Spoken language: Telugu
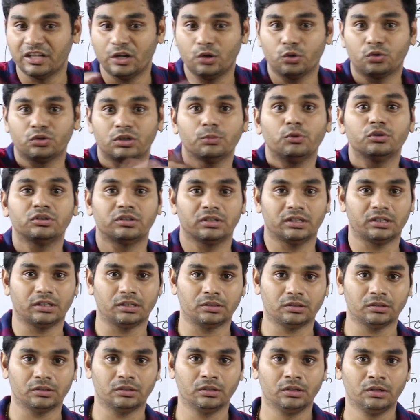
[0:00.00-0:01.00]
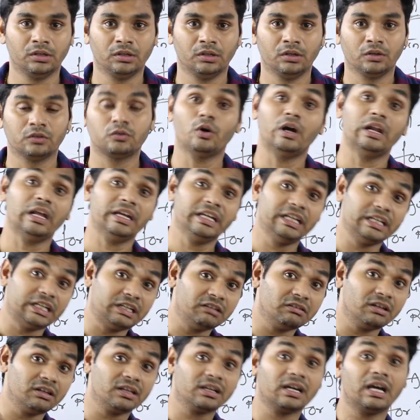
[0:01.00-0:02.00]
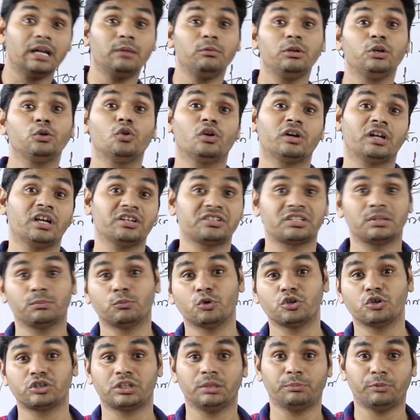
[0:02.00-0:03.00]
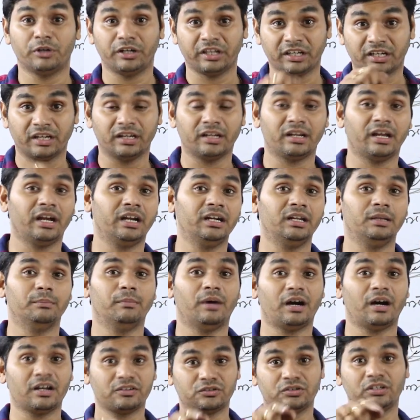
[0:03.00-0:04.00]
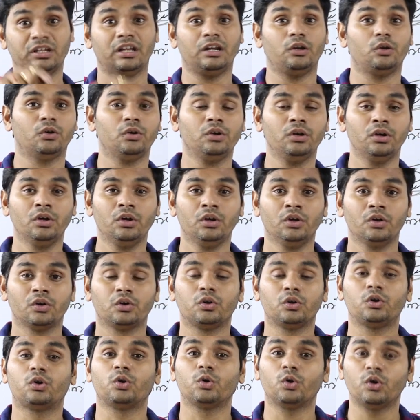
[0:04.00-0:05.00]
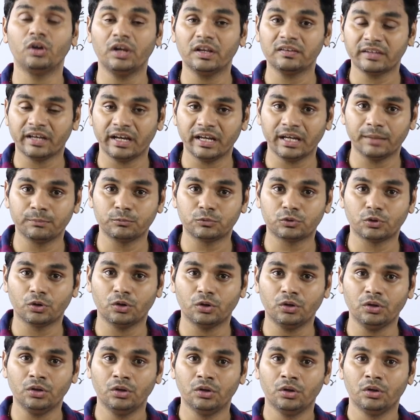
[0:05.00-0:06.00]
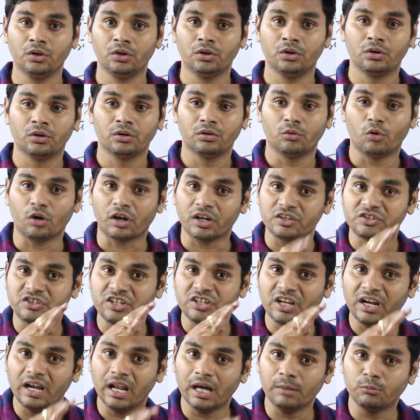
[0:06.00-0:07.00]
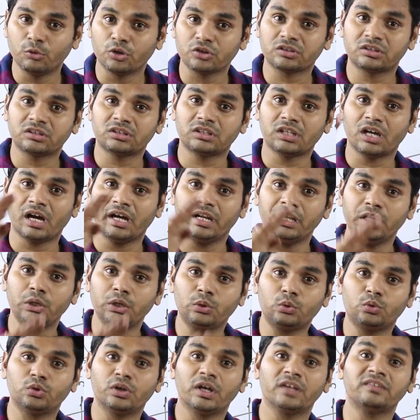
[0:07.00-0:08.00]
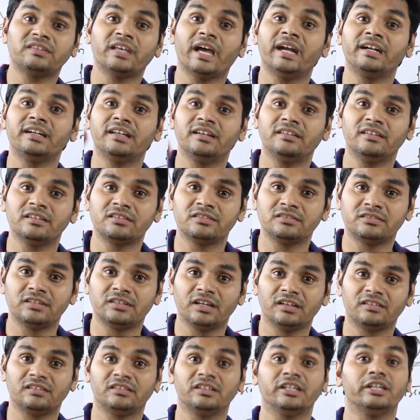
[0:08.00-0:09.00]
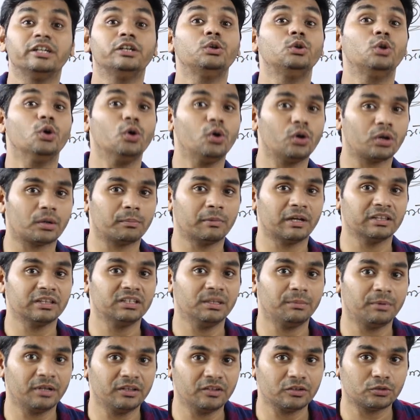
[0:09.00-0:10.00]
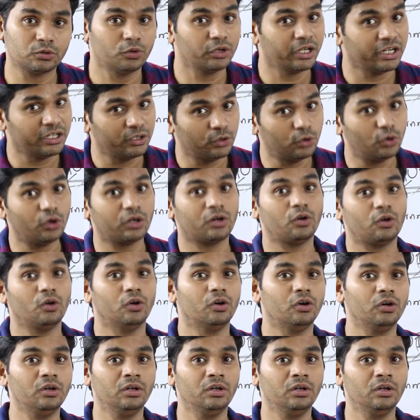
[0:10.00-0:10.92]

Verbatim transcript: చిల్లుకుంటూ పోతుంది అన్నట్టు సో అలా ఇటీవల కాలంలో ఇంకొక రాష్ట్రం మోస్ట్ ఇంపార్టెంట్ ఇక్కడనే రాయండి మార్చి నెలలో డ్రోన్ల సాయంతో ఒక జిల్లా మొత్తం మొత్తాన్ని కూడా శానిటైజేషన్ చేసింది ఇండోర్ మధ్యప్రదేశ్లో ఉన్న ఇండోర్లో